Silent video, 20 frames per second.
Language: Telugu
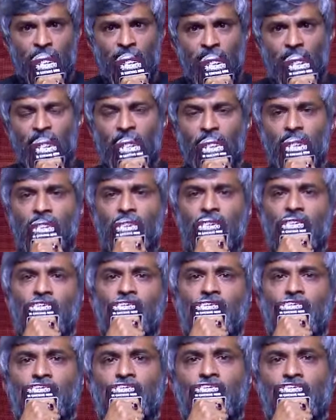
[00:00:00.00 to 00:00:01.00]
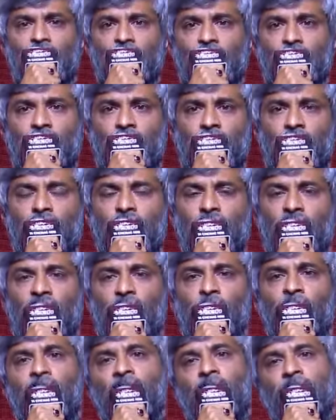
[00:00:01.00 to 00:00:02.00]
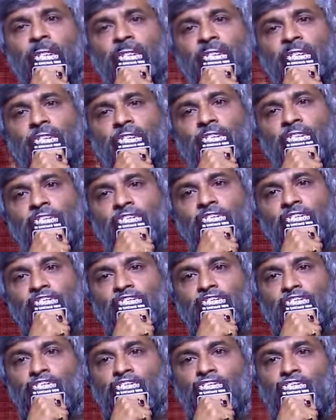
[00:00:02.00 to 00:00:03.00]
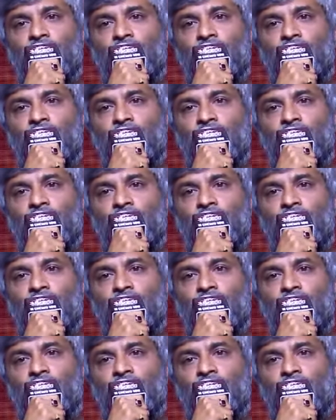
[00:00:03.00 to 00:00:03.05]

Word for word: మాట్లాడాలంటే నాకు తెలిసి ఒక నలభై యాభై సినిమాలు తీసిన ఒక